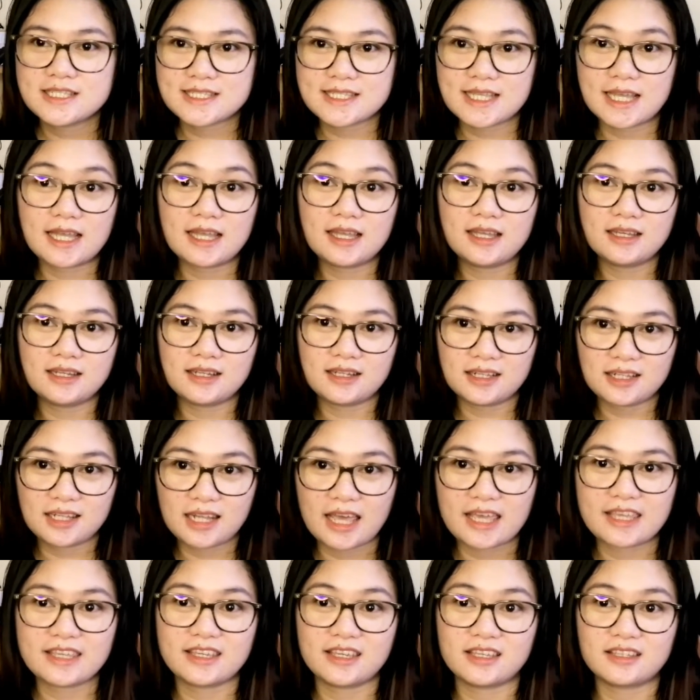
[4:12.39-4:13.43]
sa
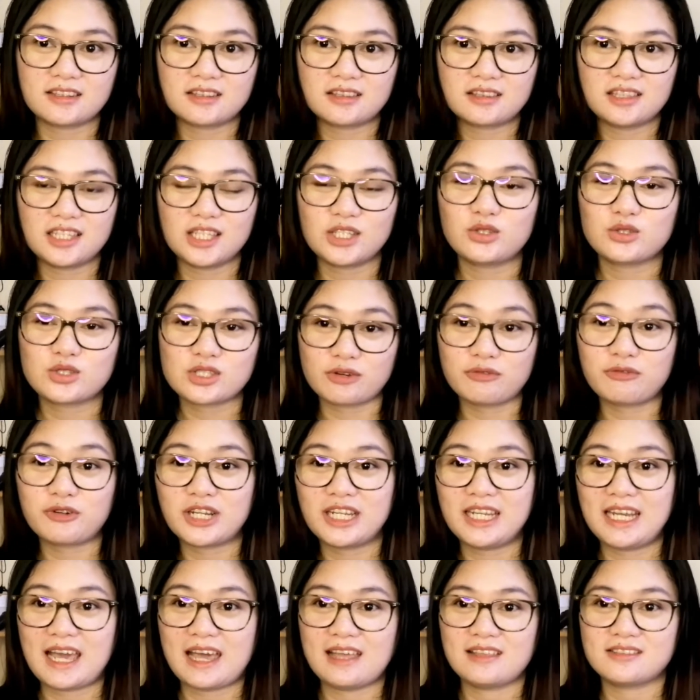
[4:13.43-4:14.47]
client dito sa
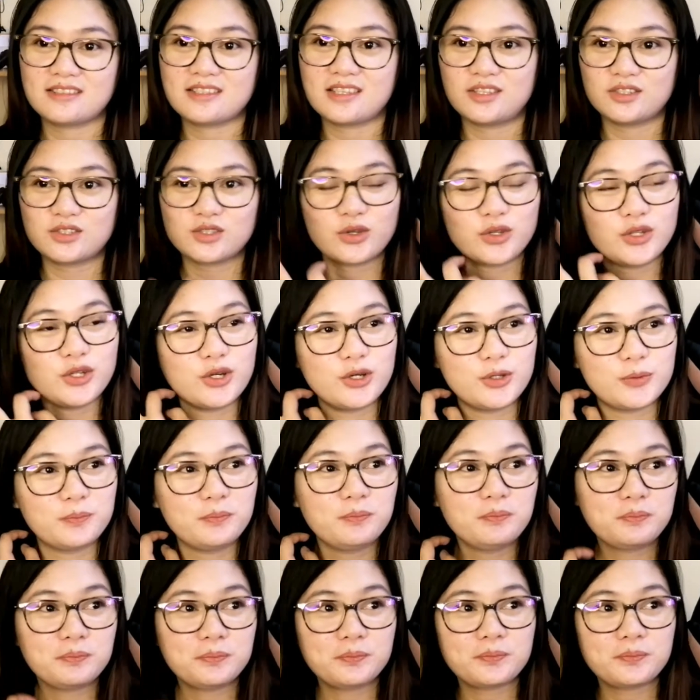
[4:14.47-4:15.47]
freelancing. So yun,